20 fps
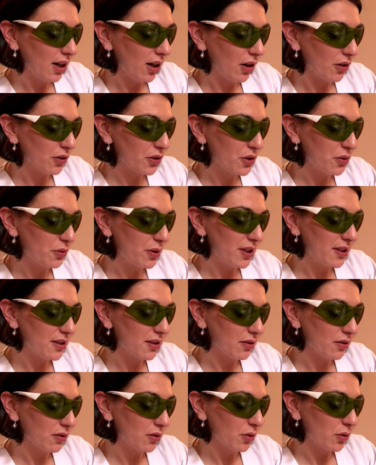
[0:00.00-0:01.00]

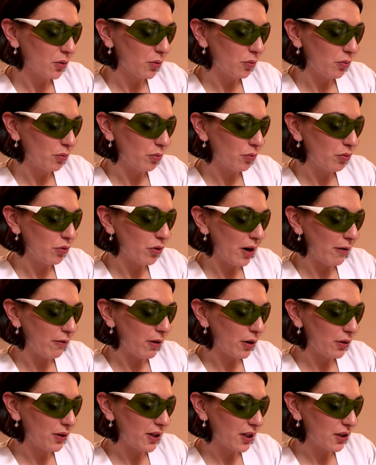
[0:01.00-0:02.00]
Ensuite, pour
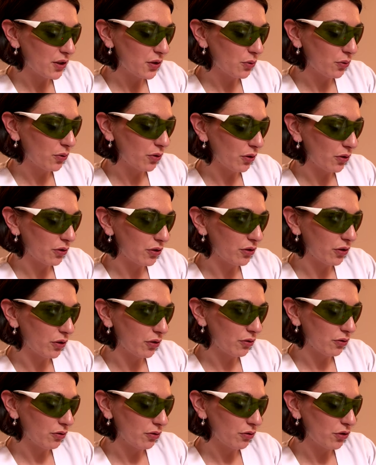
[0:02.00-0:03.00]
avoir une action dans le
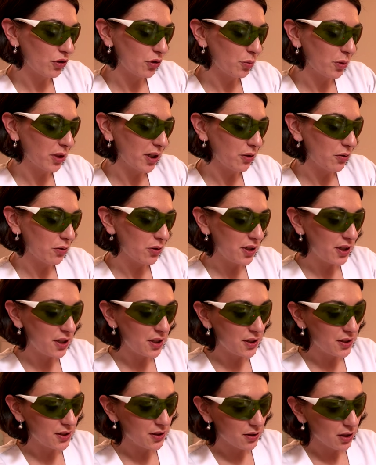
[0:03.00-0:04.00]
temps, je
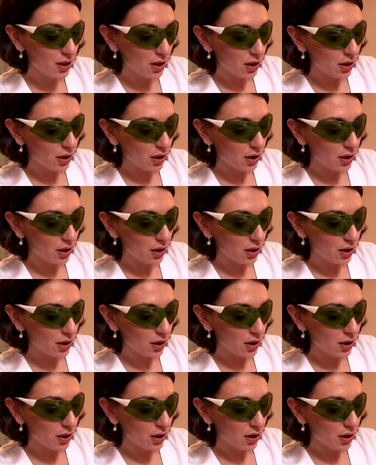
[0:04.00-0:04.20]
préconise